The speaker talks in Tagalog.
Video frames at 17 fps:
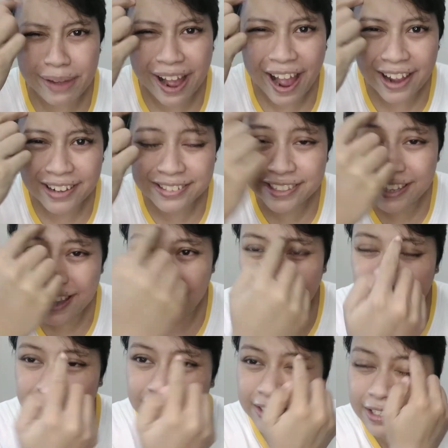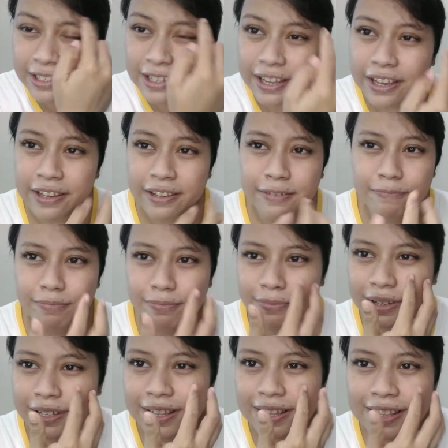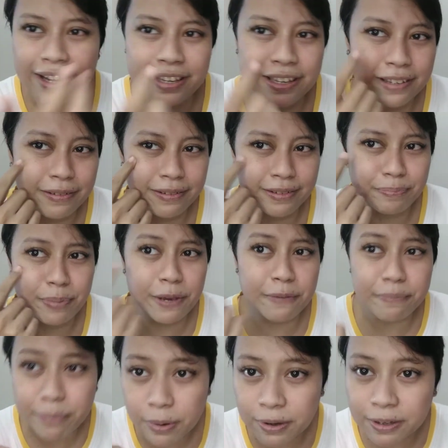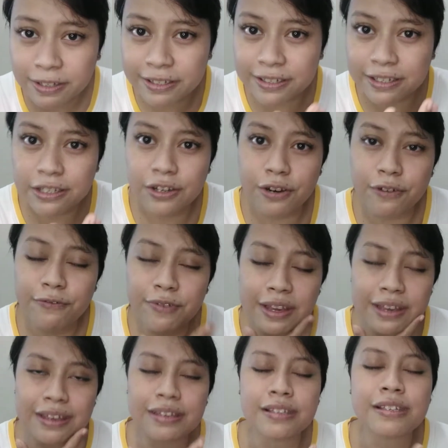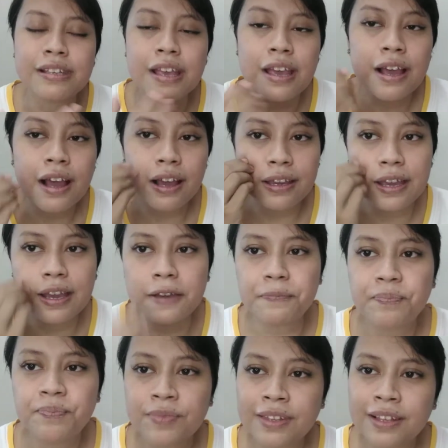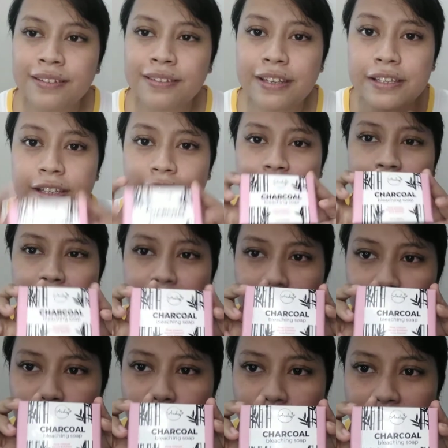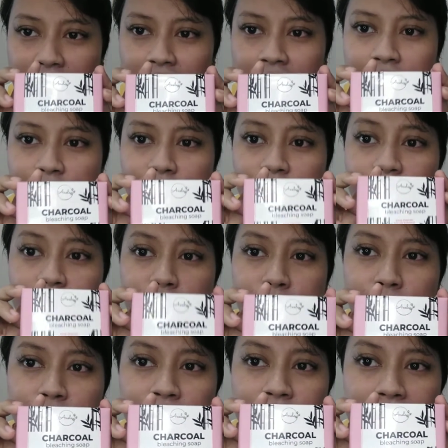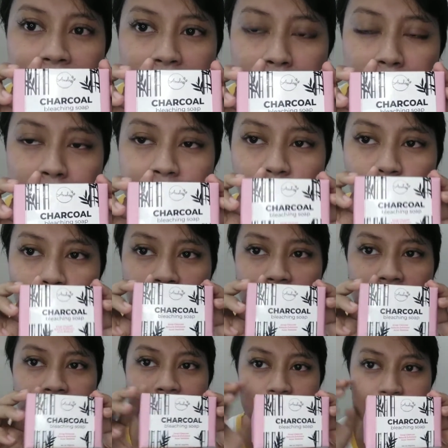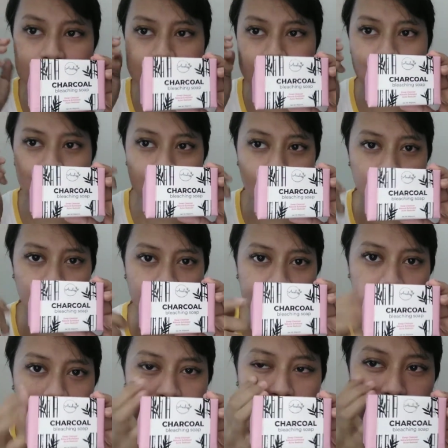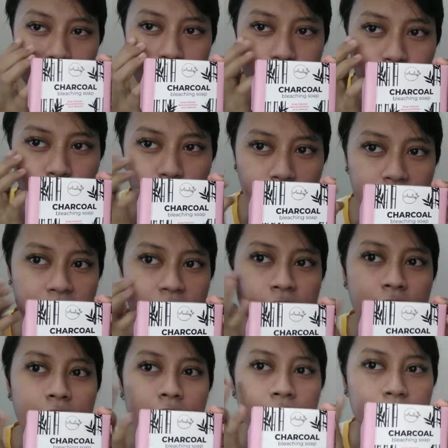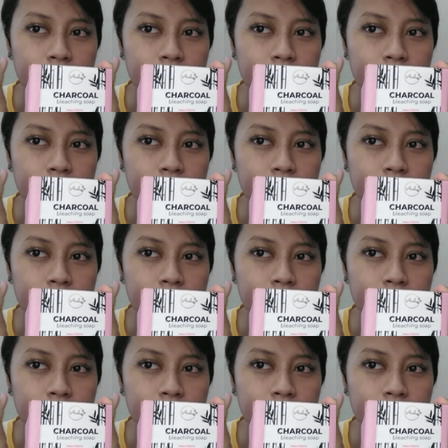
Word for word: acne acne like malalaking pimples in your face, ayan, this is the best way to reduce them. So nakaka-reach siya nun. And of course,